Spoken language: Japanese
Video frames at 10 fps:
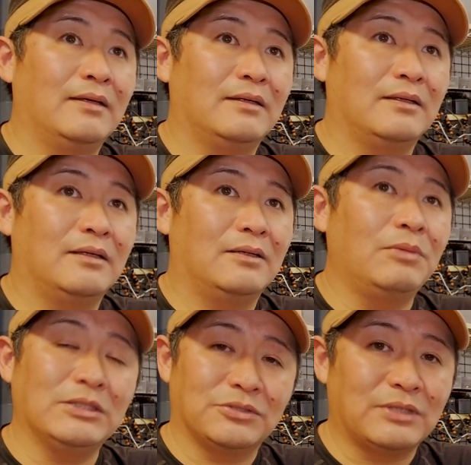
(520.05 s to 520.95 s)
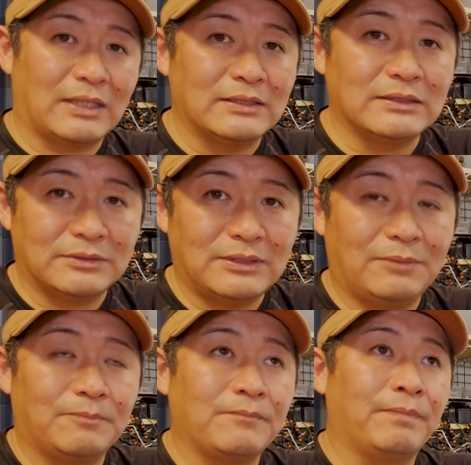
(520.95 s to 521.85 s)
えー、まあ、そんな感じです
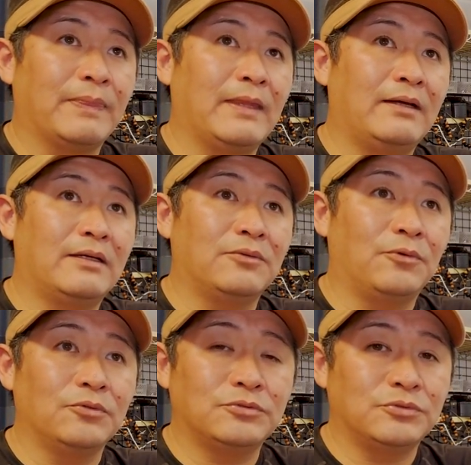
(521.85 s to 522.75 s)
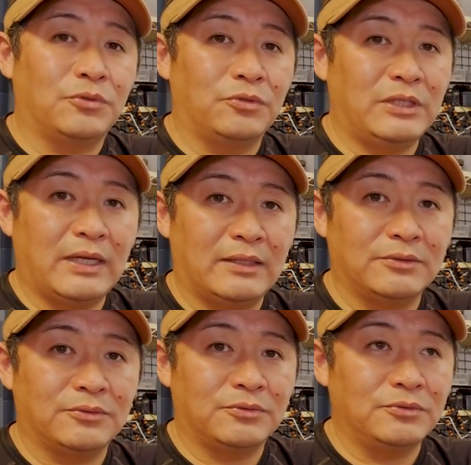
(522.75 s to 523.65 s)
ね。だから、航空法違
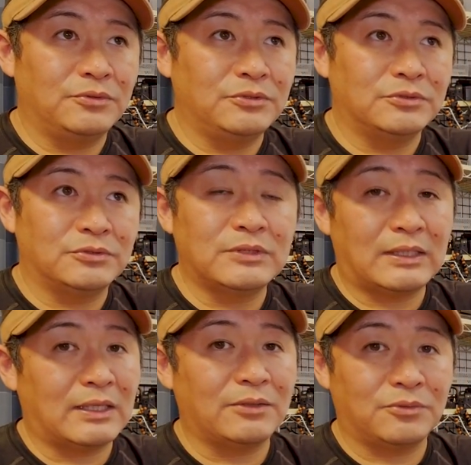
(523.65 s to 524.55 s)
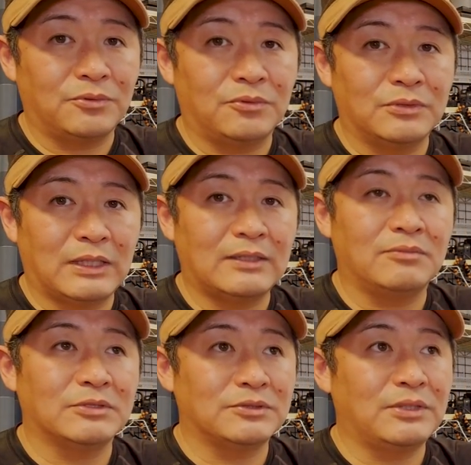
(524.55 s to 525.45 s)
反の方のニュースが結構なっ
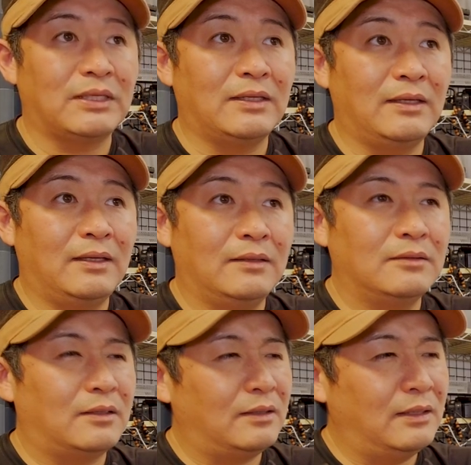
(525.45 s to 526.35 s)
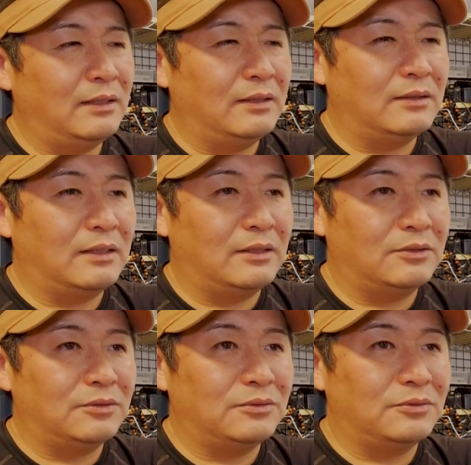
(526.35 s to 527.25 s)
てますよね。だから、えー、
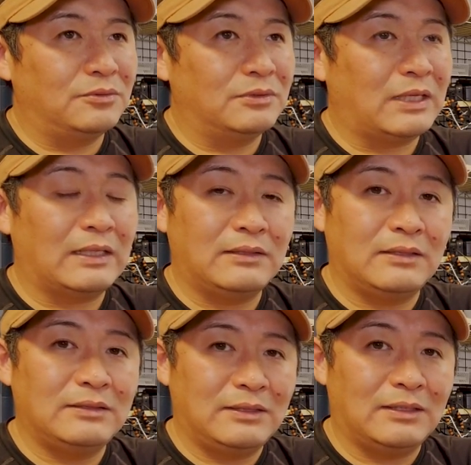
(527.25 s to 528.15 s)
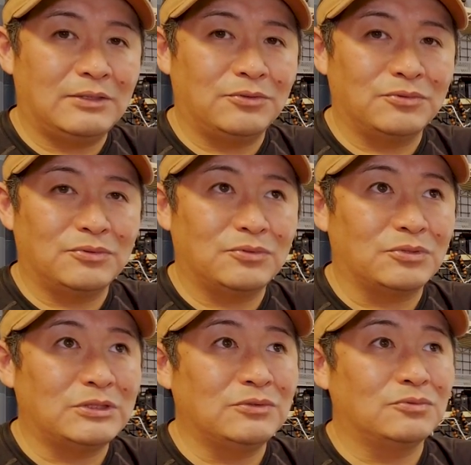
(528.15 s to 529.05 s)
勝手にね人の
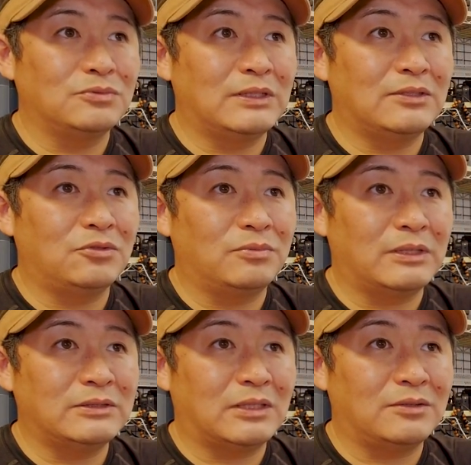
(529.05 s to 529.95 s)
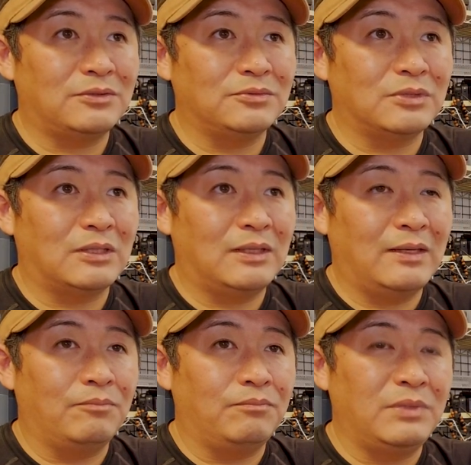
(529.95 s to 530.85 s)
土地の上で飛ばしたっていうのは
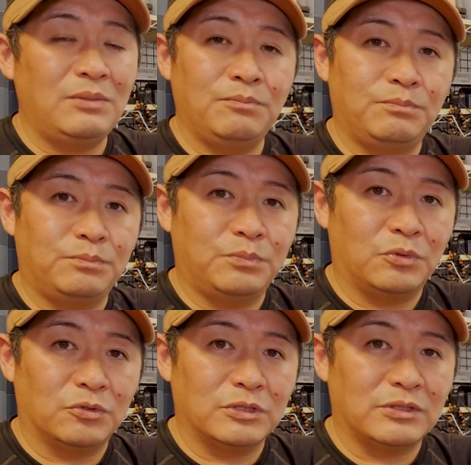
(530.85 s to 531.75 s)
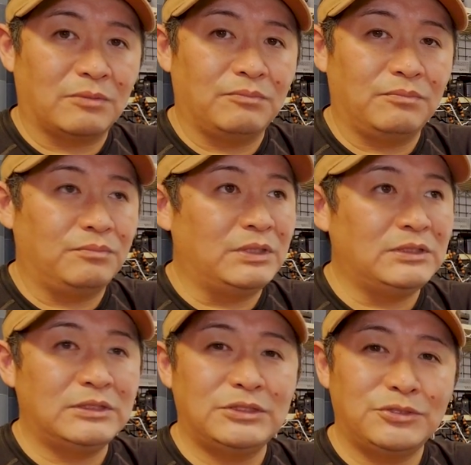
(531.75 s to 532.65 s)
民法っていうか
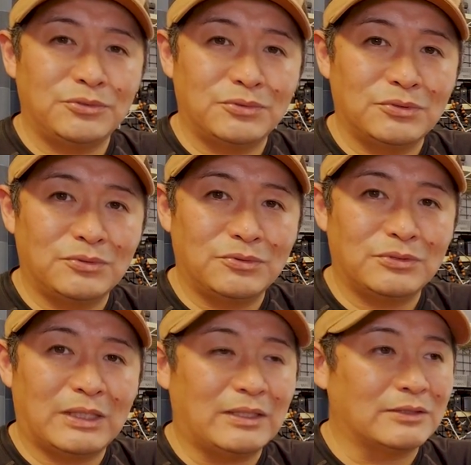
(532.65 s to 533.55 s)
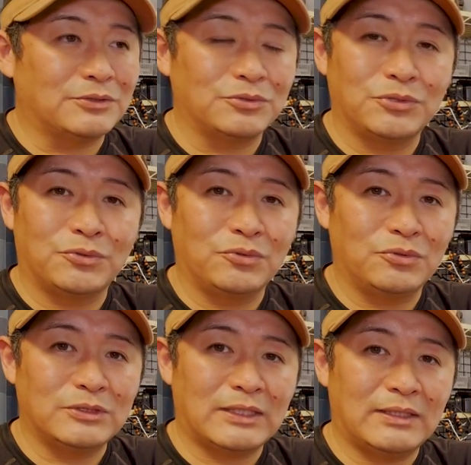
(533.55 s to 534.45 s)
民事上のなんか訴訟を起
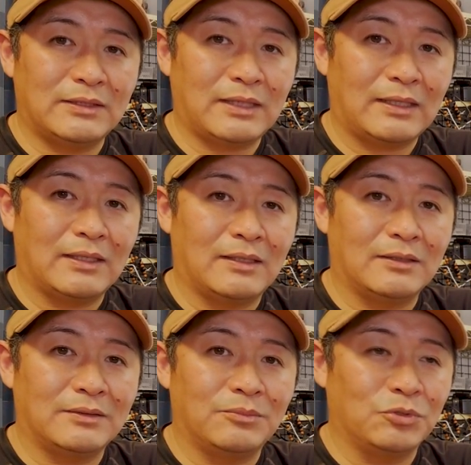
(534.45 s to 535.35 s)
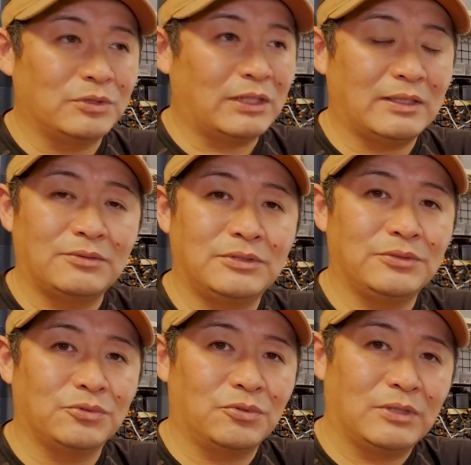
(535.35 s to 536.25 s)
こされたら問題になるっ
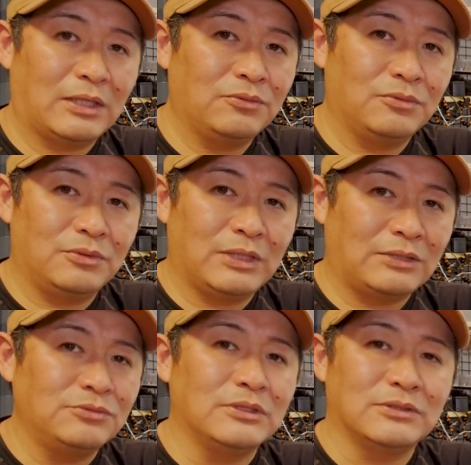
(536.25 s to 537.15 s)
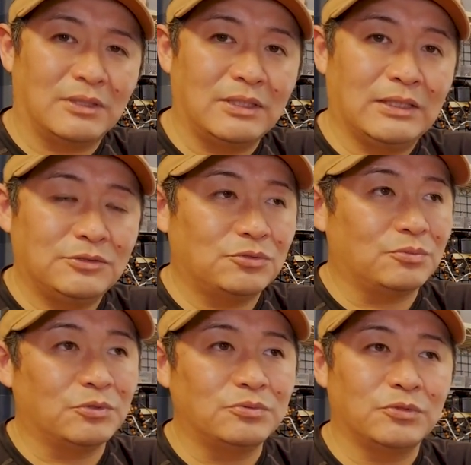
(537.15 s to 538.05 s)
ていうことになるんですかねちょっ
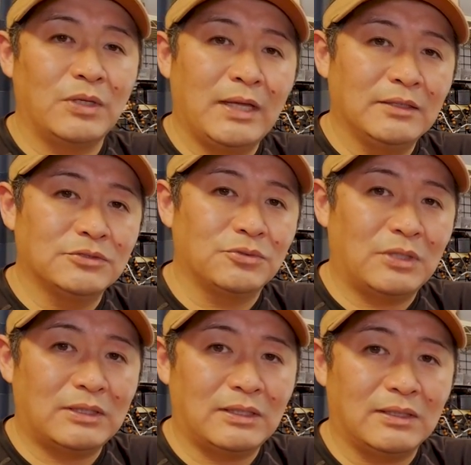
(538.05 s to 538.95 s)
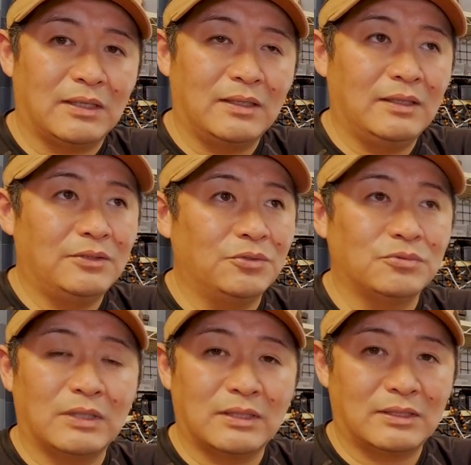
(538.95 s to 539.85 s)
と僕もその辺りがよ
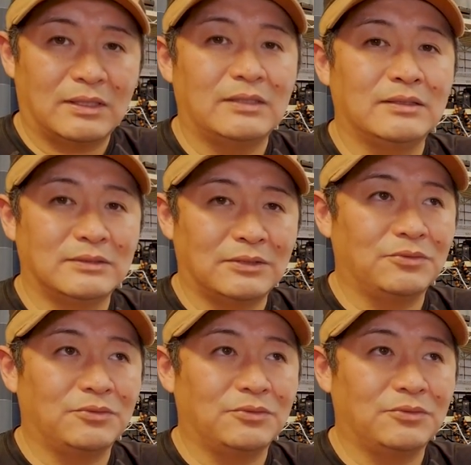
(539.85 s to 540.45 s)
くわからないんですけ